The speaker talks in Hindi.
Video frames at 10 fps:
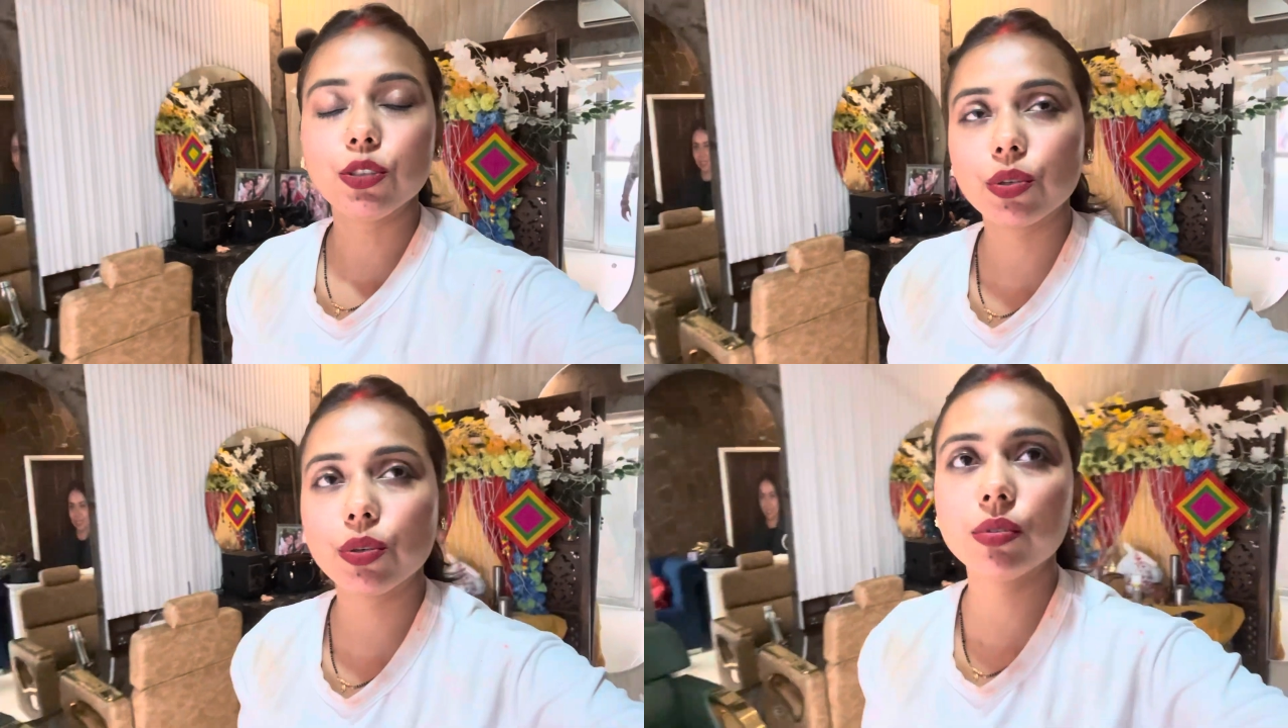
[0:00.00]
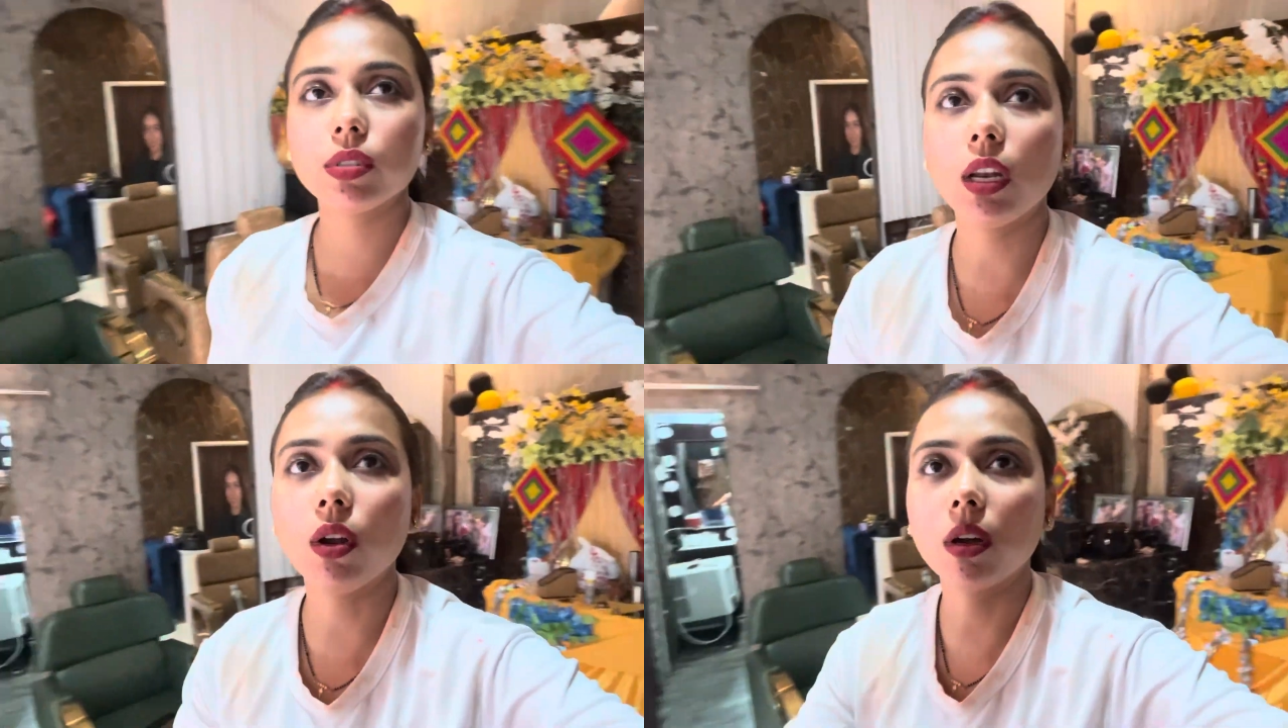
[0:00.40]
चुकी हूँ
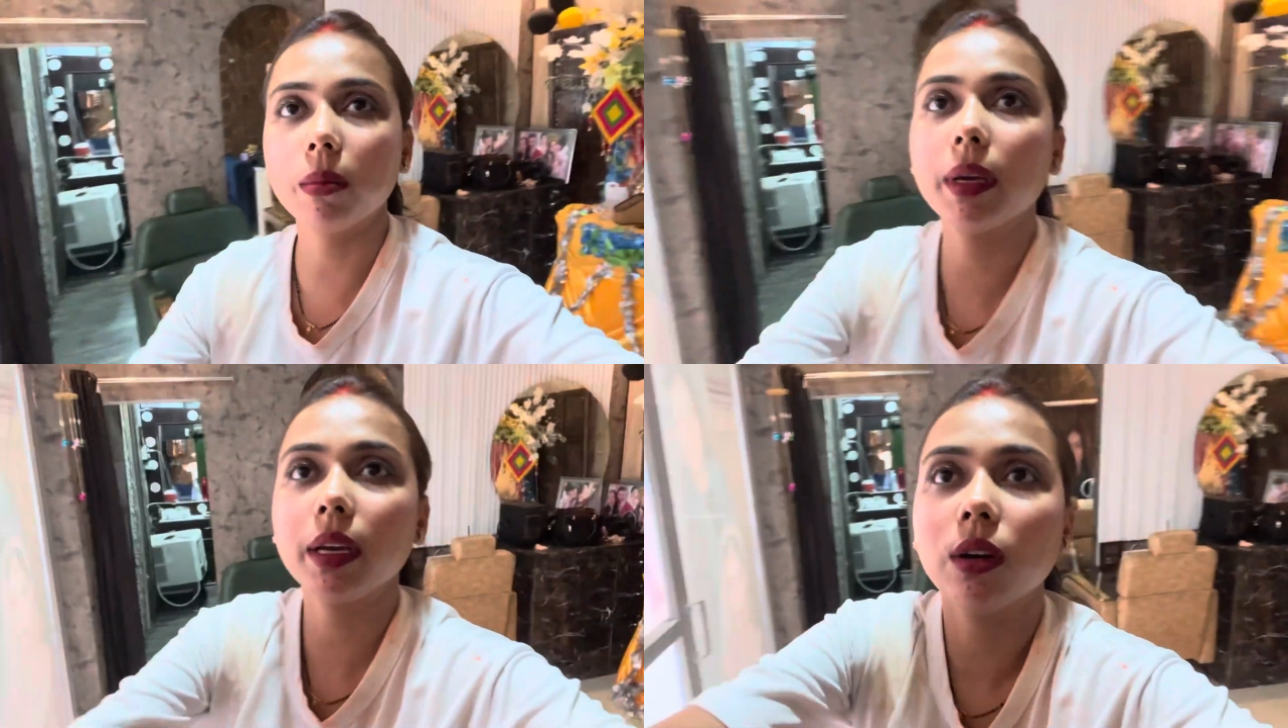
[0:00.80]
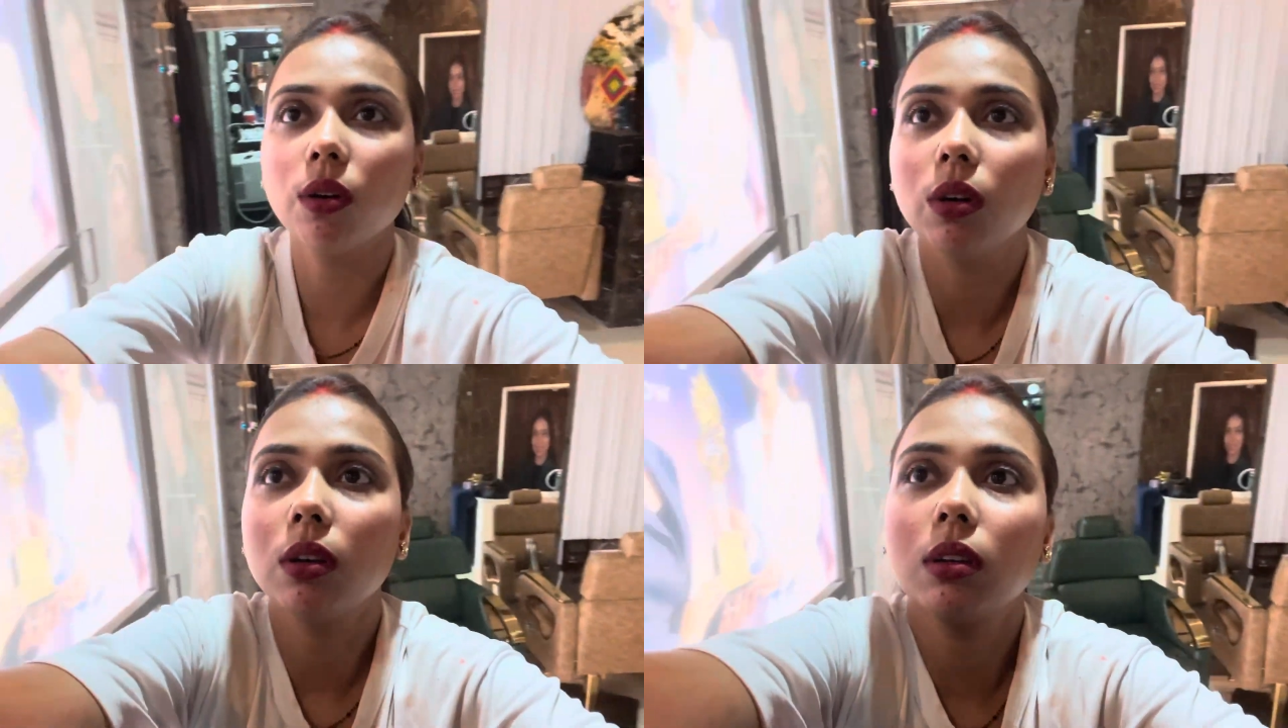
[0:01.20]
सैलॉन में
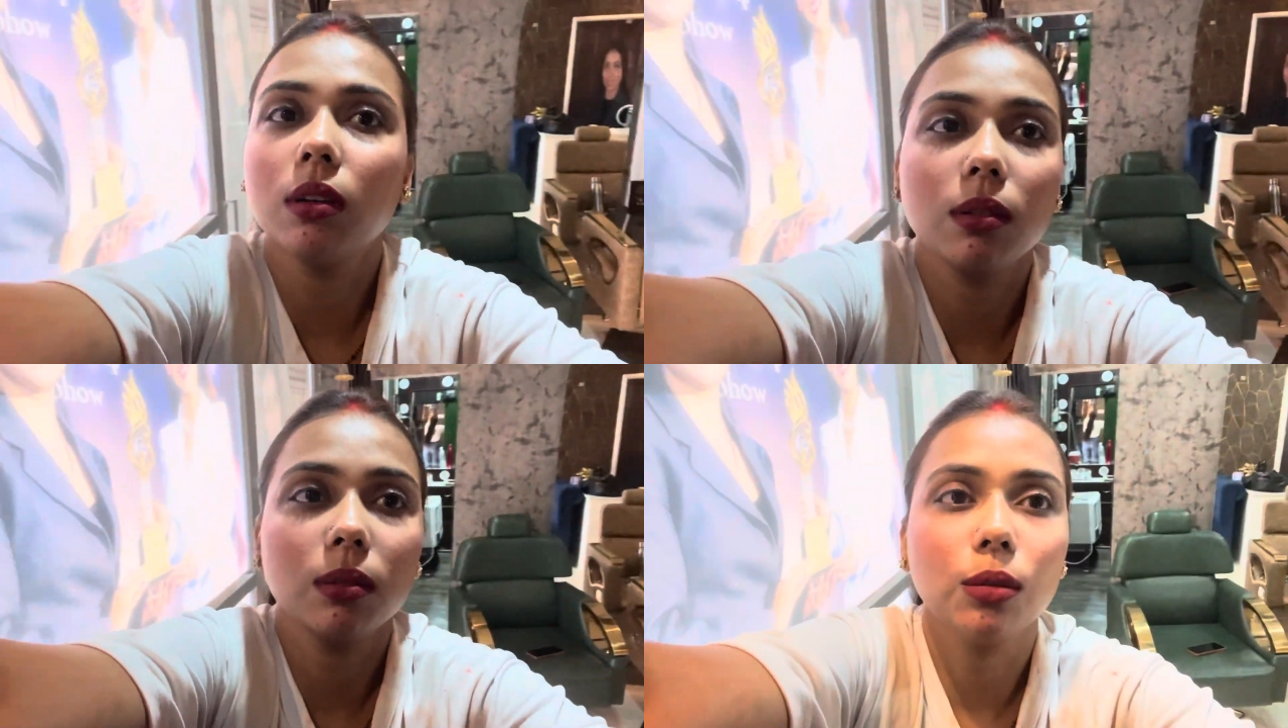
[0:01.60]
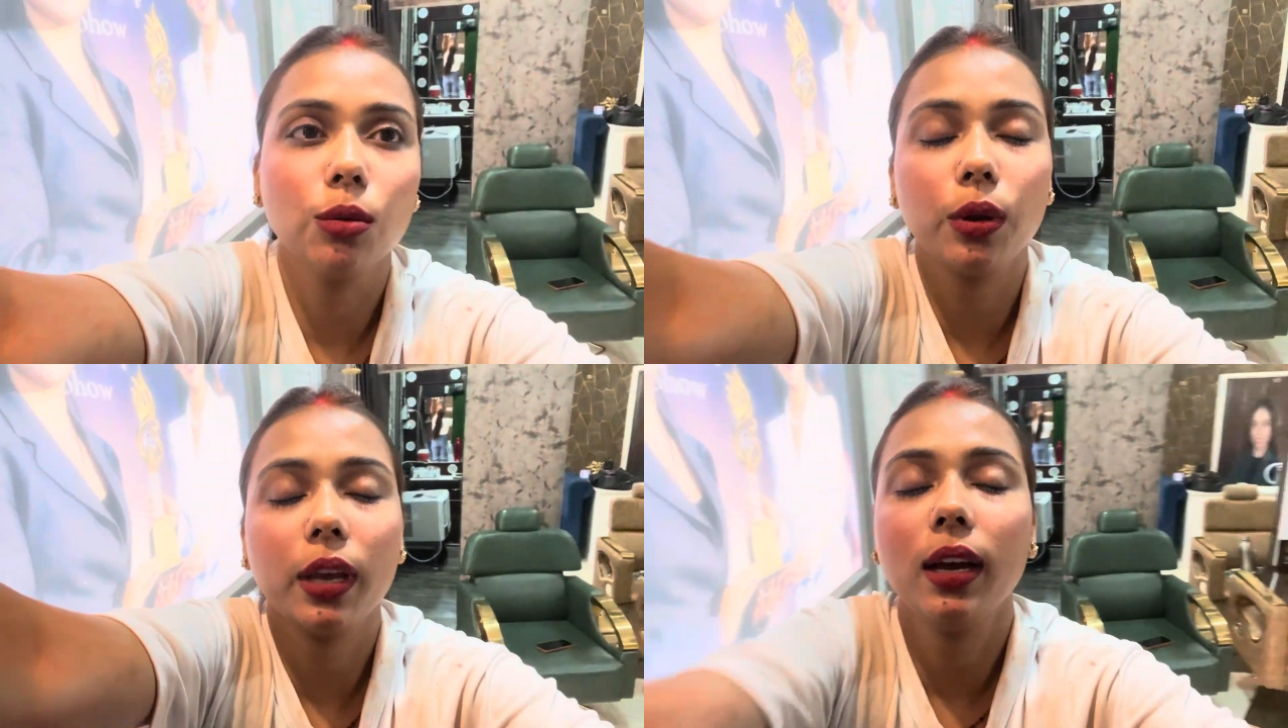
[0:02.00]
और uh, हो गया